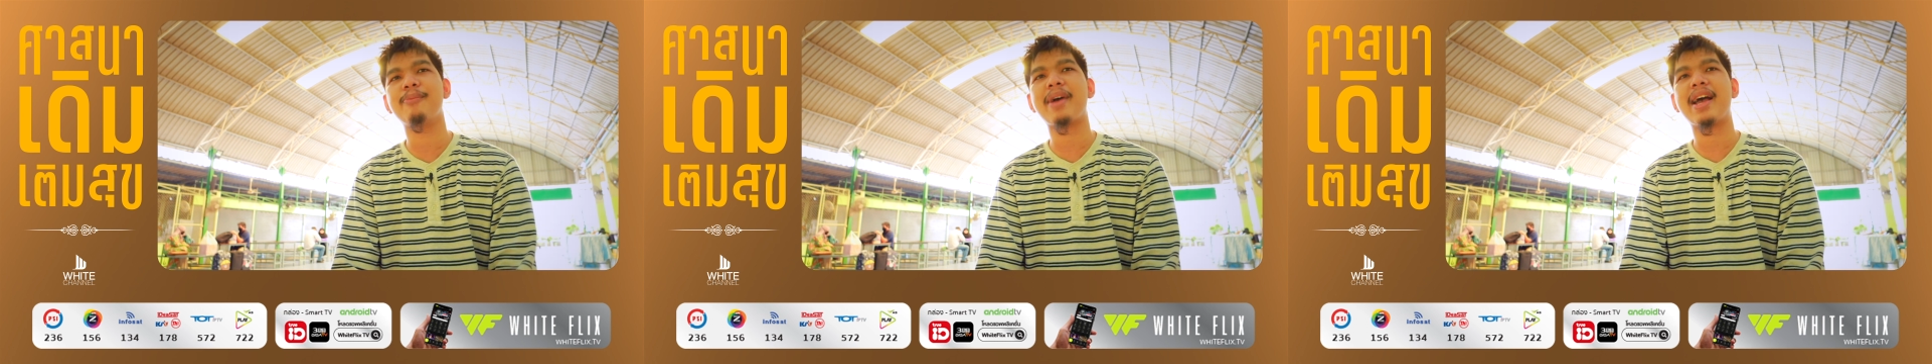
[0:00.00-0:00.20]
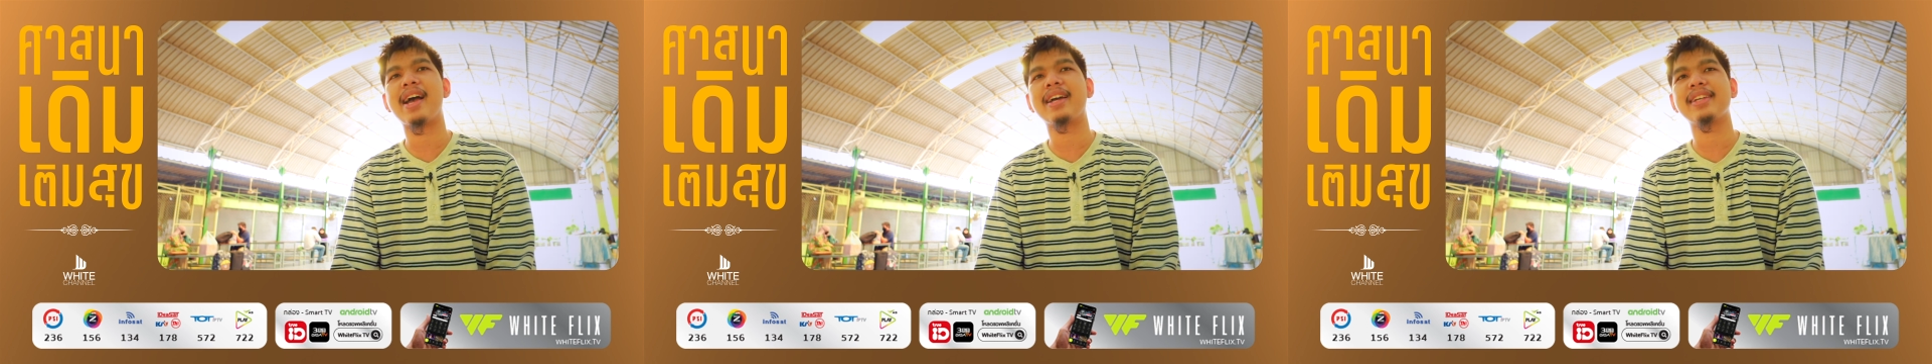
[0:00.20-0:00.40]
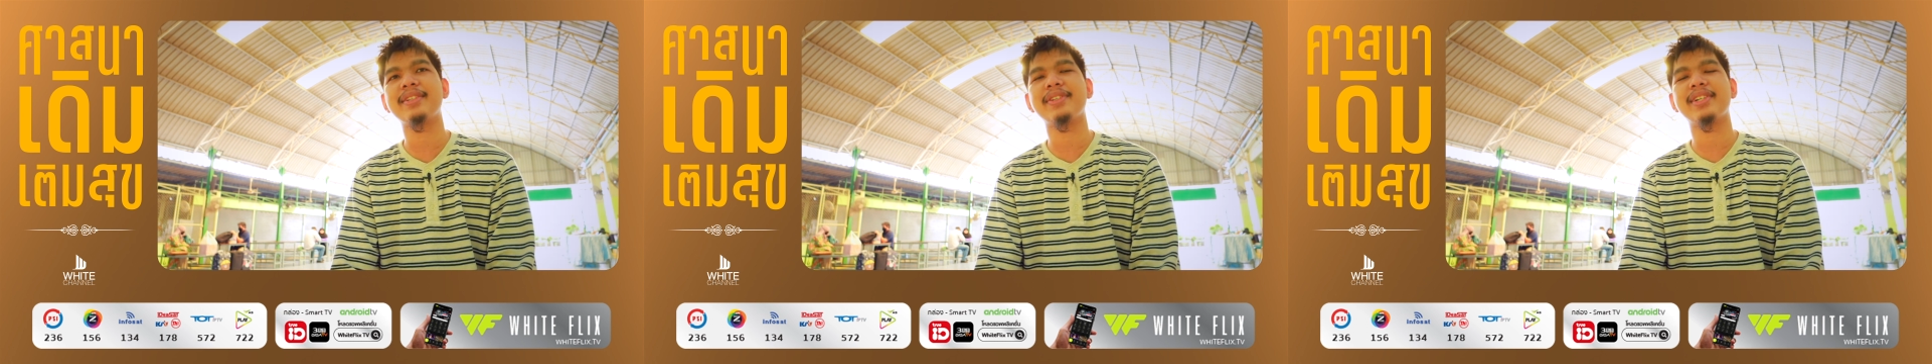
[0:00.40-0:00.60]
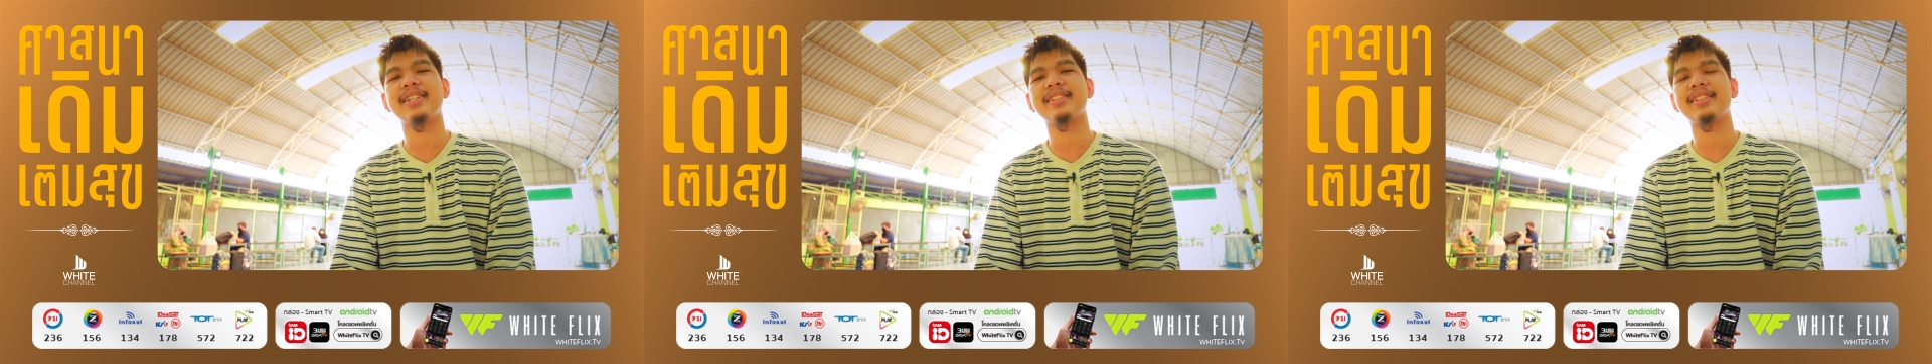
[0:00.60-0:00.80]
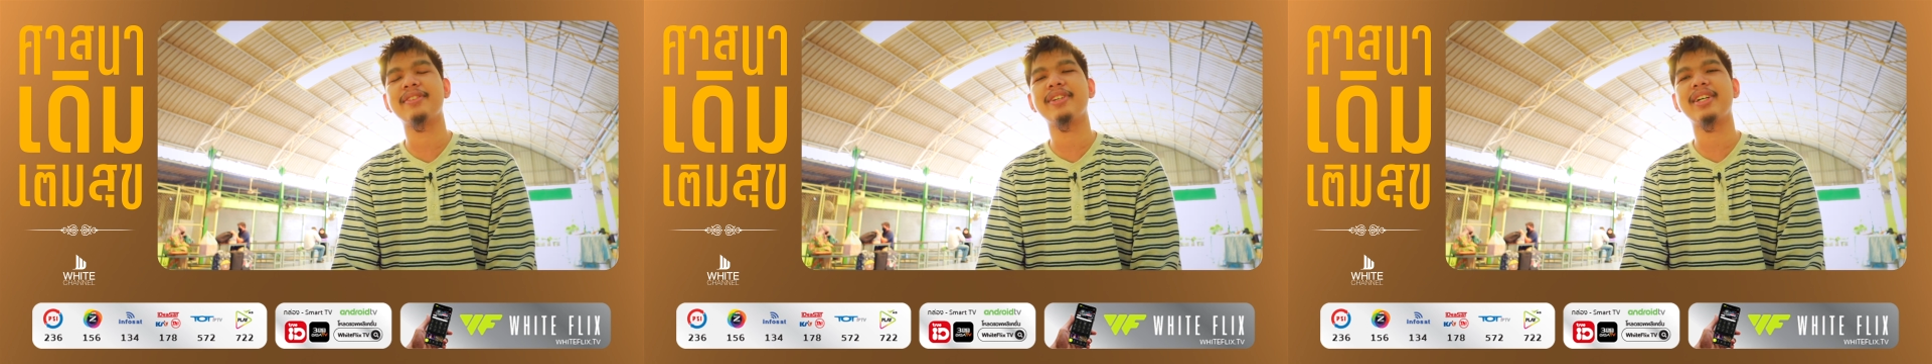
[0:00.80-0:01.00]
มาใช่ไหม
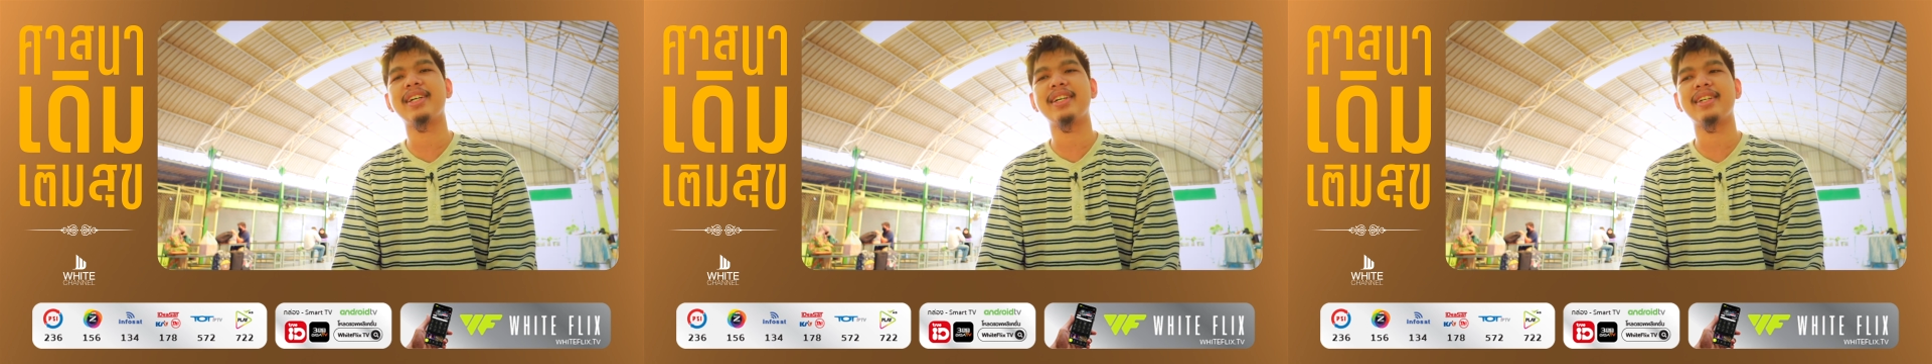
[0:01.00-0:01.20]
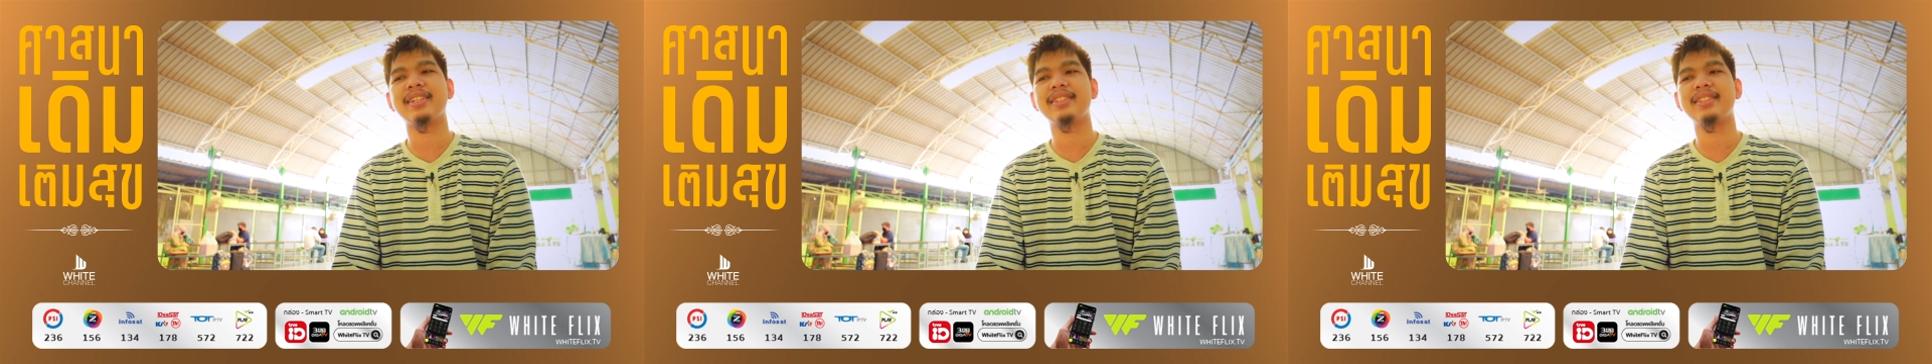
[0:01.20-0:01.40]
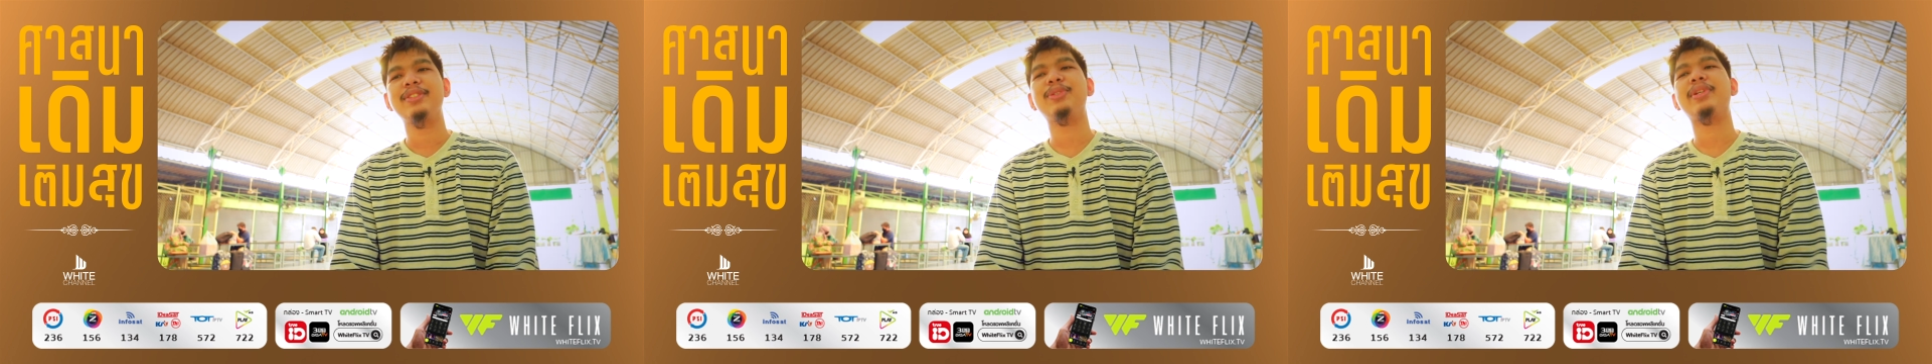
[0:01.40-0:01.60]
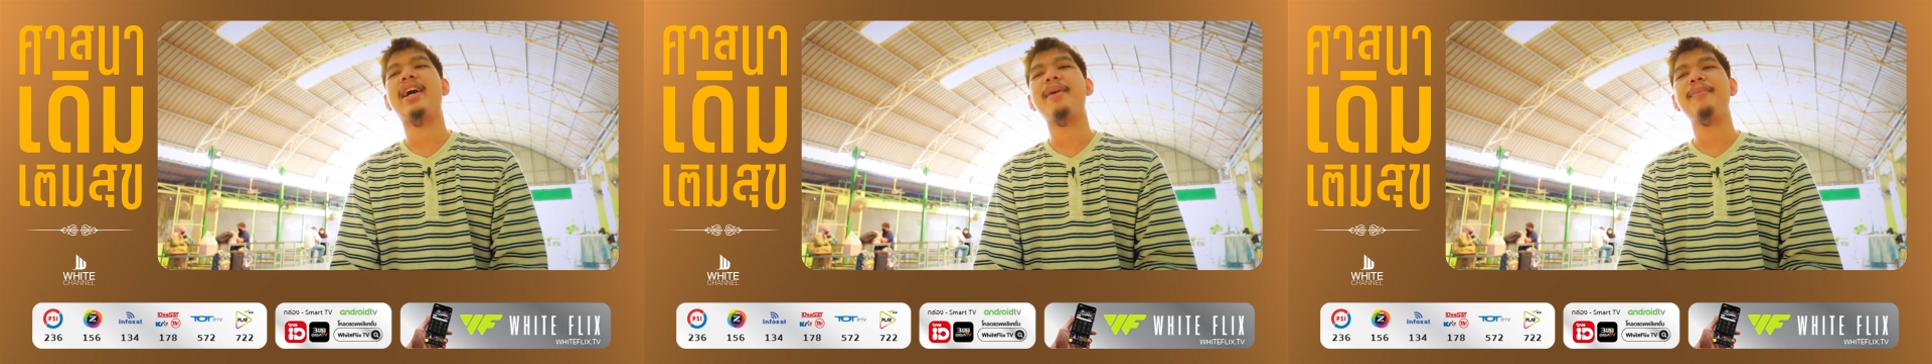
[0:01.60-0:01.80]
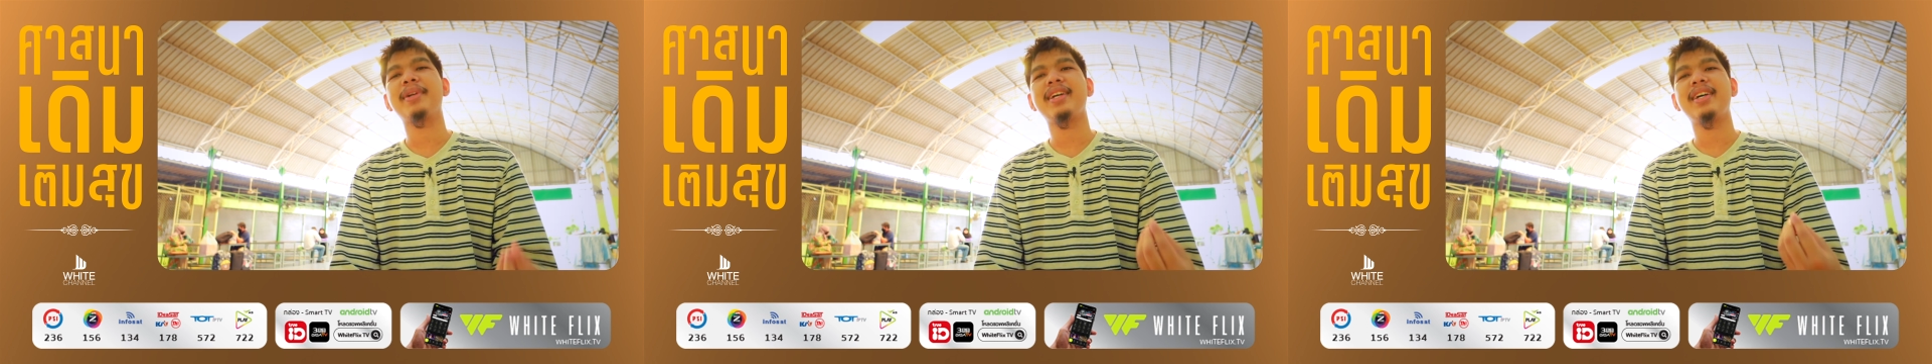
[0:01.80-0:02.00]
แต่ว่าสุด
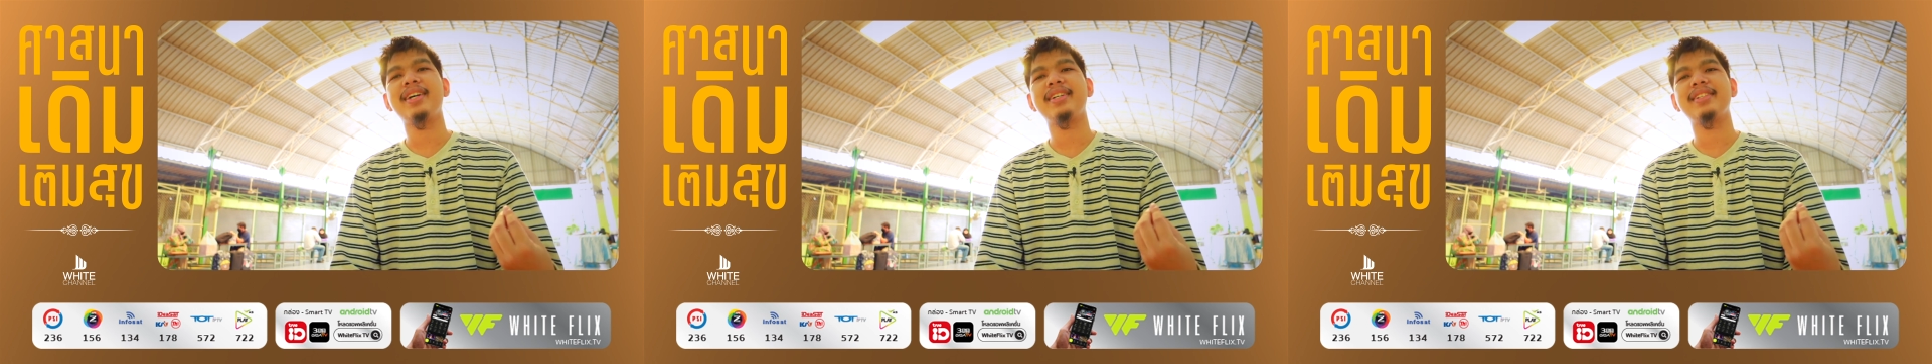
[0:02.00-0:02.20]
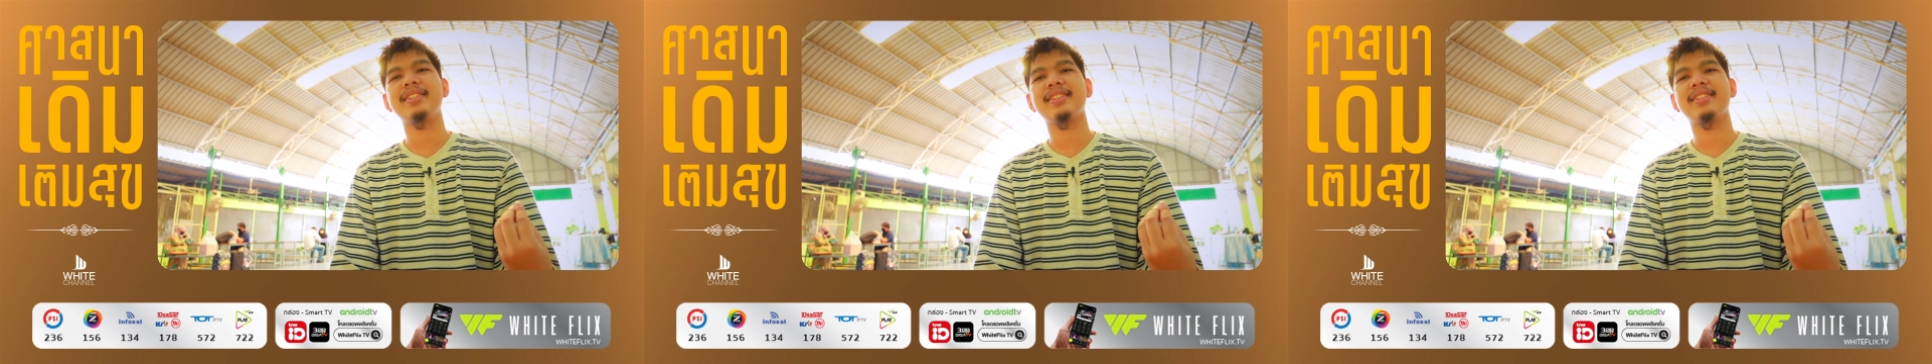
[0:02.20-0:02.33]
ท้ายมันก็